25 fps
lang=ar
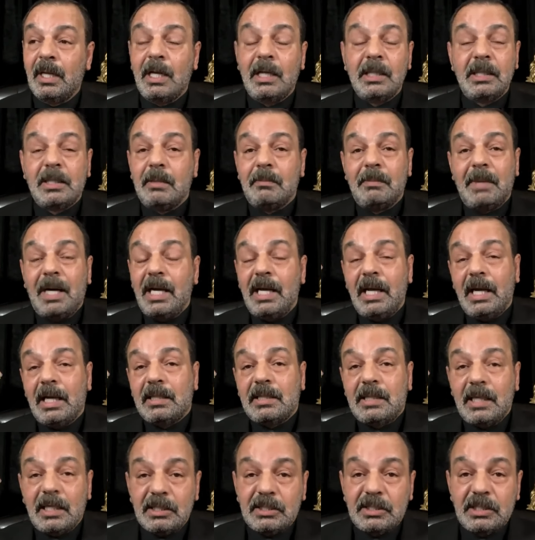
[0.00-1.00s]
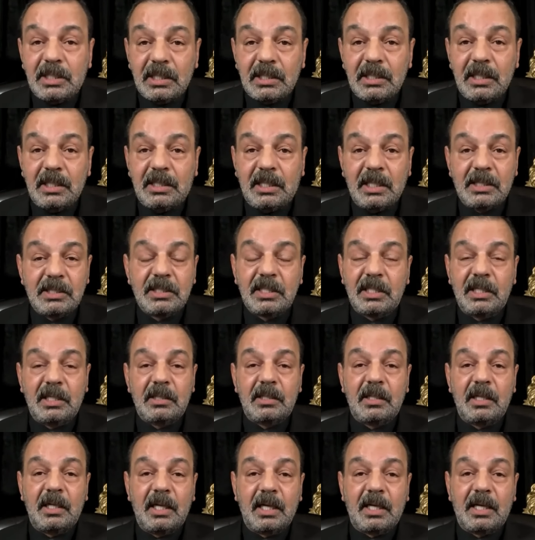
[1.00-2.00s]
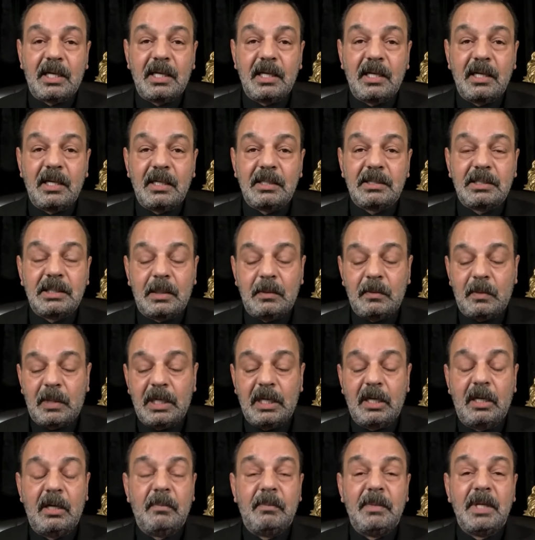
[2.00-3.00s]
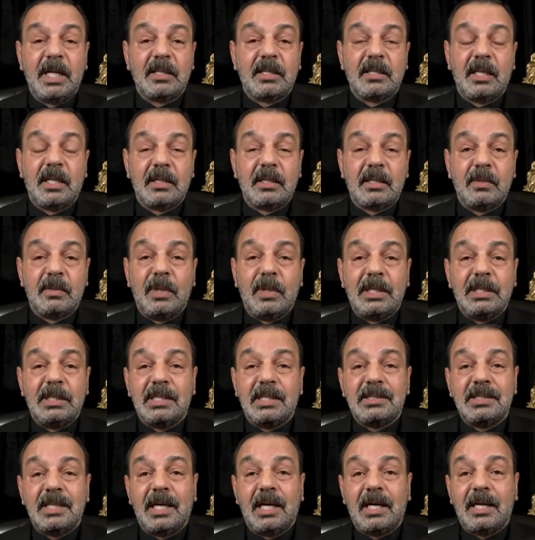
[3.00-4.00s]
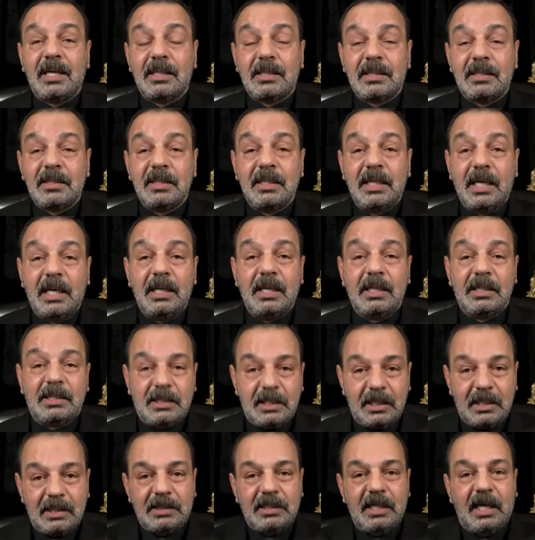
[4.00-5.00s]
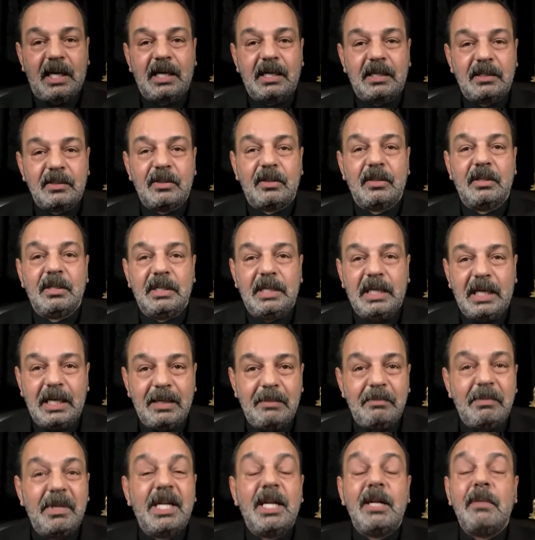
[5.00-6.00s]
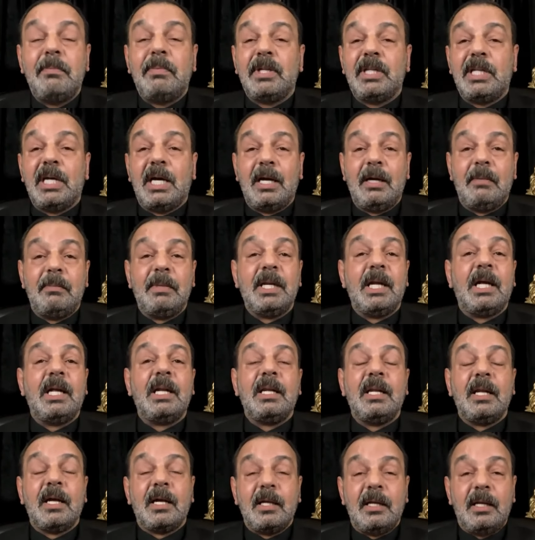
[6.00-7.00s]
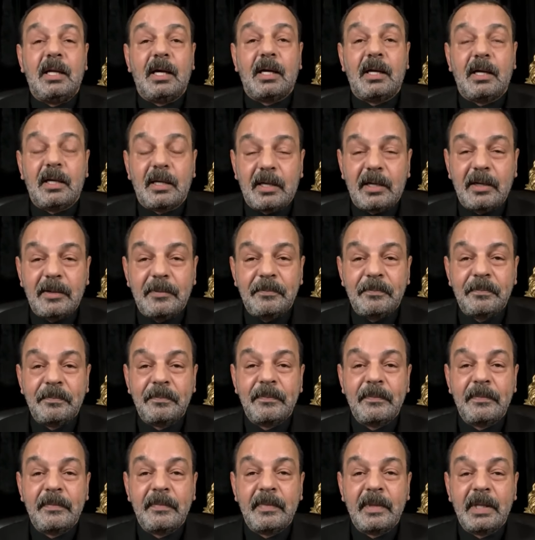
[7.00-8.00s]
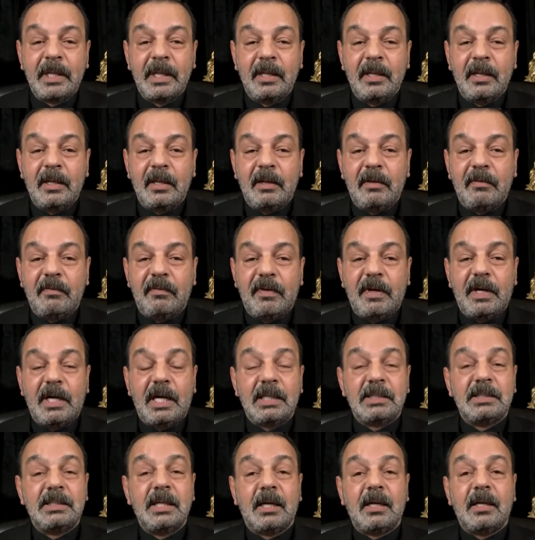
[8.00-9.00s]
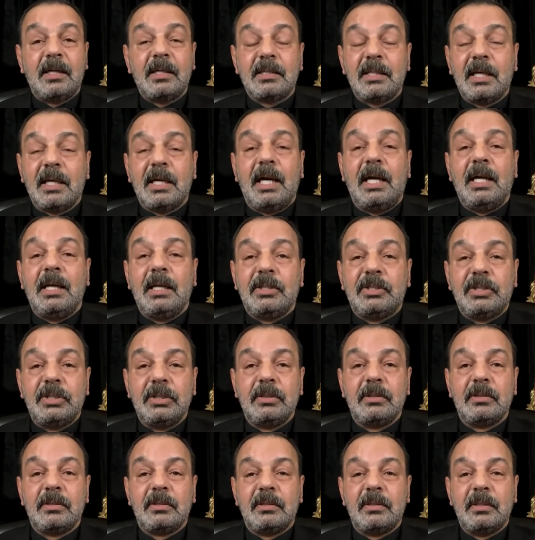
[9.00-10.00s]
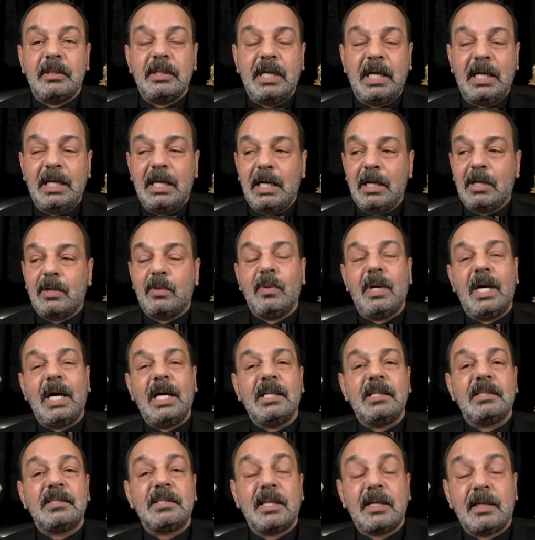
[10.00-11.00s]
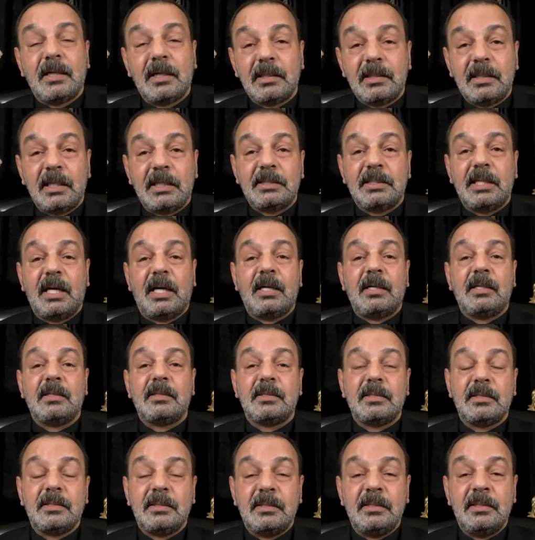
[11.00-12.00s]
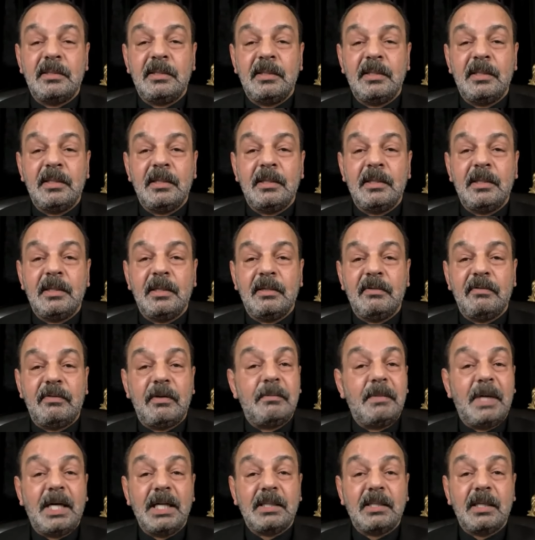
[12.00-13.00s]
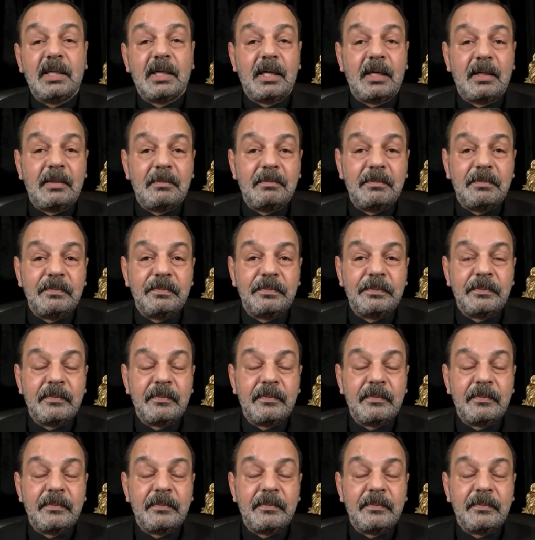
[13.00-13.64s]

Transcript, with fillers: انت ما يحتاج تسقيط لك سلوان الملطلط هو انت ساقط يعني انت ساقط يعني من البدايه من الله خلقك فاسقطك على شنو يعني اكو واحد يسقط له ساقط فما ترهم